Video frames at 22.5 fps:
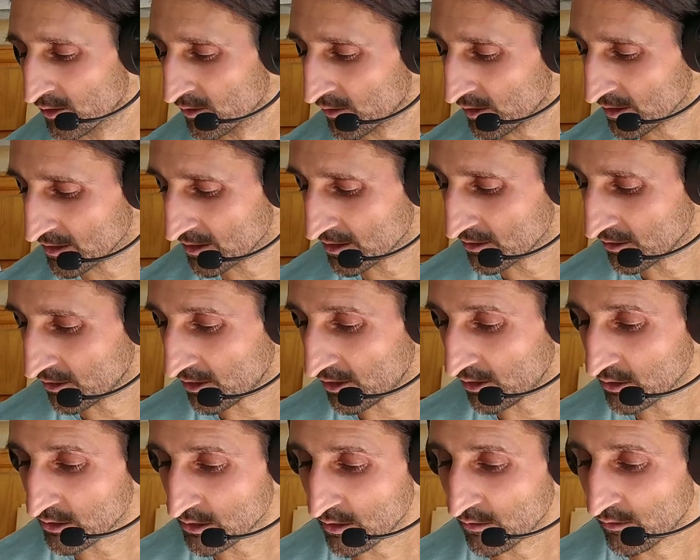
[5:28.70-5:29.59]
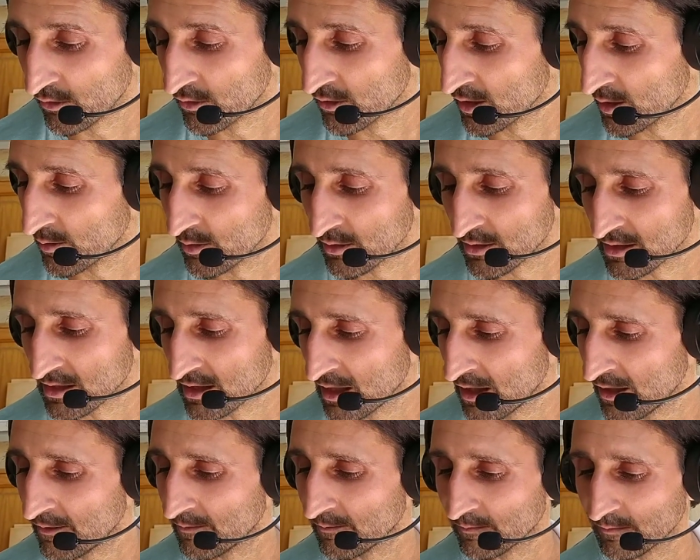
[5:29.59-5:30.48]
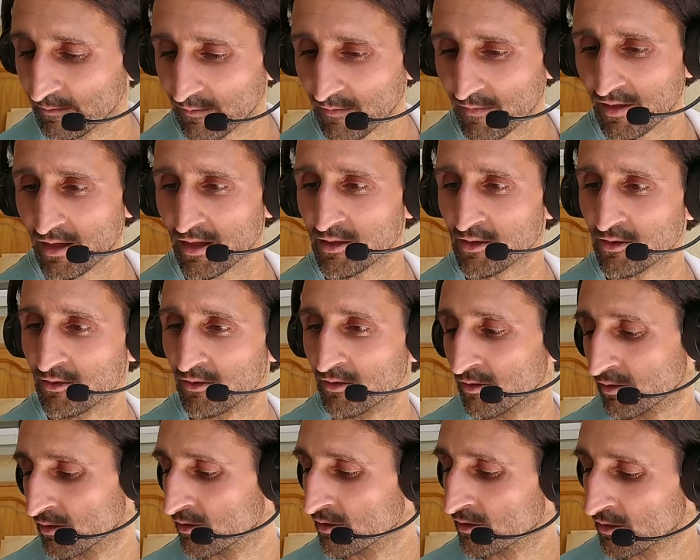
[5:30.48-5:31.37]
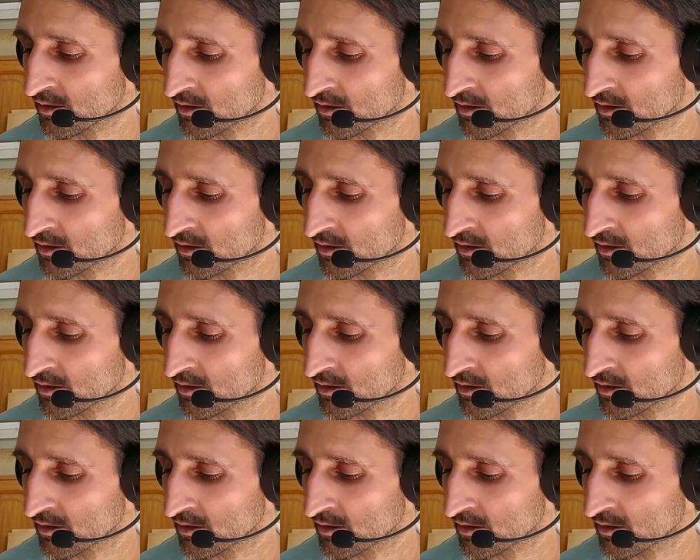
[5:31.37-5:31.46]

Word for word: und was ich noch rausgefunden habe, ist ja, also